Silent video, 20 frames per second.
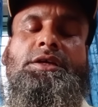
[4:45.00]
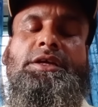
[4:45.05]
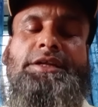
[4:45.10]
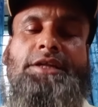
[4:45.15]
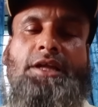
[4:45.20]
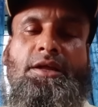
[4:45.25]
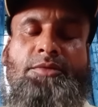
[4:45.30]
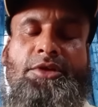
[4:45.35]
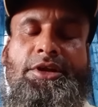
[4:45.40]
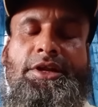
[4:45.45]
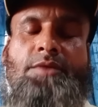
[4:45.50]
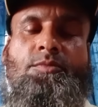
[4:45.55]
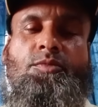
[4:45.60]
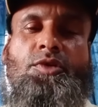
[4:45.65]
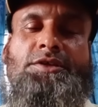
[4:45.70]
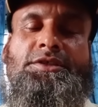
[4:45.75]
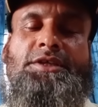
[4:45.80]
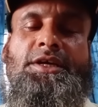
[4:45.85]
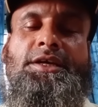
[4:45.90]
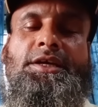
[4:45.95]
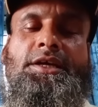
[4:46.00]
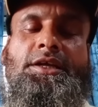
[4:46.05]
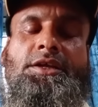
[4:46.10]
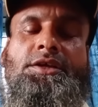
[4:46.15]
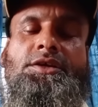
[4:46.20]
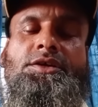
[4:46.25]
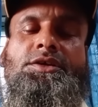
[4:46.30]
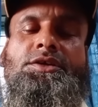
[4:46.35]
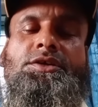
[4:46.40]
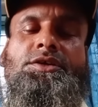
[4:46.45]
ইন্টারমিডিয়েট পর্যায়ে
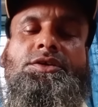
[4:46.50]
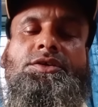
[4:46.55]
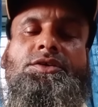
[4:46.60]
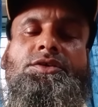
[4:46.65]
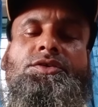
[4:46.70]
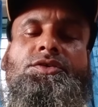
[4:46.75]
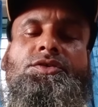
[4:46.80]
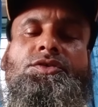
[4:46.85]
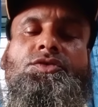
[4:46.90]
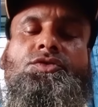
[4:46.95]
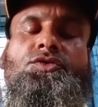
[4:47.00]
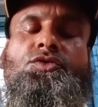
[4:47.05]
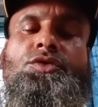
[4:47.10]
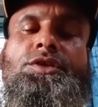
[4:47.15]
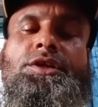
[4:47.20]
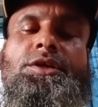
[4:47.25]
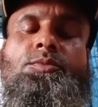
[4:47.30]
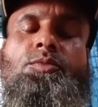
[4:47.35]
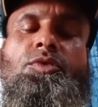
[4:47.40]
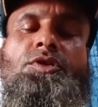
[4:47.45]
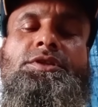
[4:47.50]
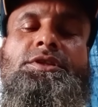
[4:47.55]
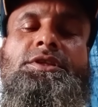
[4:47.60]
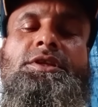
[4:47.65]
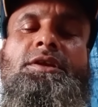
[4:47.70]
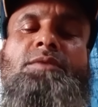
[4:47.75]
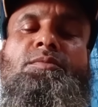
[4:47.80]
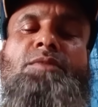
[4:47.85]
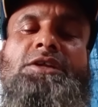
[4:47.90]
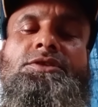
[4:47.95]
দুটি
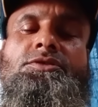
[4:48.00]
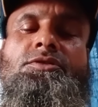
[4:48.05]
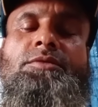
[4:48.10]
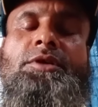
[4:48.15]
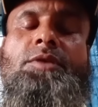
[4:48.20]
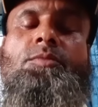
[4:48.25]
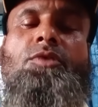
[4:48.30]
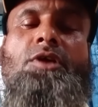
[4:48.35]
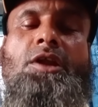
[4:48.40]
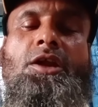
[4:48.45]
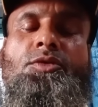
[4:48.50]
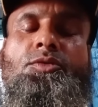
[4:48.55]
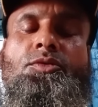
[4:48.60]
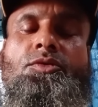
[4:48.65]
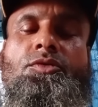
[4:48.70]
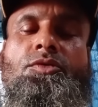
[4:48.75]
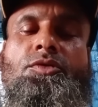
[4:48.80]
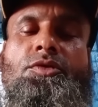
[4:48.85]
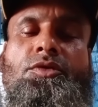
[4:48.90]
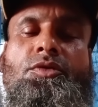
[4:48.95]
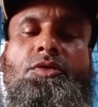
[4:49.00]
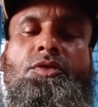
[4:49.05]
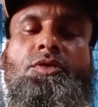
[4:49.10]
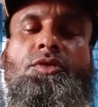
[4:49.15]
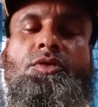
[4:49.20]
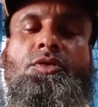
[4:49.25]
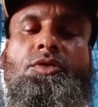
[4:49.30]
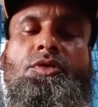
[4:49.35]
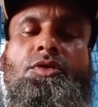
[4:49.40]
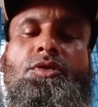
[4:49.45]
পত্রের মাধ্যমে পড়ানো
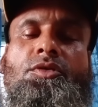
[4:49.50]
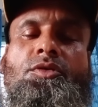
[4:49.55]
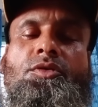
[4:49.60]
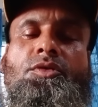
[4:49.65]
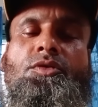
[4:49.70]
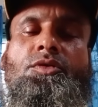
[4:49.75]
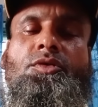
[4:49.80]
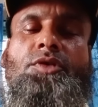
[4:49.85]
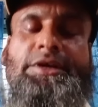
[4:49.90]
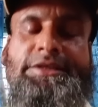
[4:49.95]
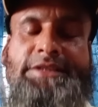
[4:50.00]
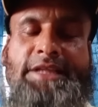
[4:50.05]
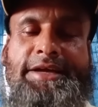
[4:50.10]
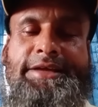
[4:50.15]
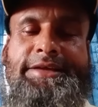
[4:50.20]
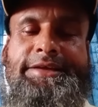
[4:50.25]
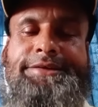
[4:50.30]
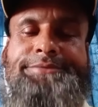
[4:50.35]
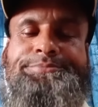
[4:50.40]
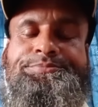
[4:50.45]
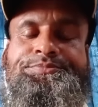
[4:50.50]
হয়ে থাকে